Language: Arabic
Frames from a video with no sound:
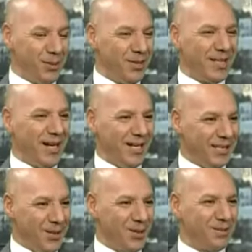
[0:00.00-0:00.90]
يعني هو
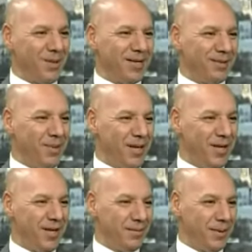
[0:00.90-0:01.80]
فاجئناك لانه آه، آه،
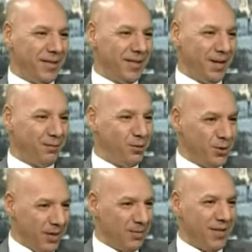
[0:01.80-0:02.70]
هذا دورنا كاعلام
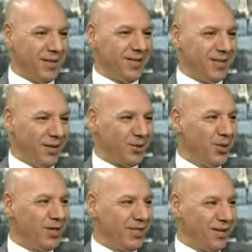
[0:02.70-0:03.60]
حصل لي شرف باش
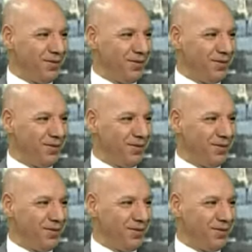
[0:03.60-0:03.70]
نتعرف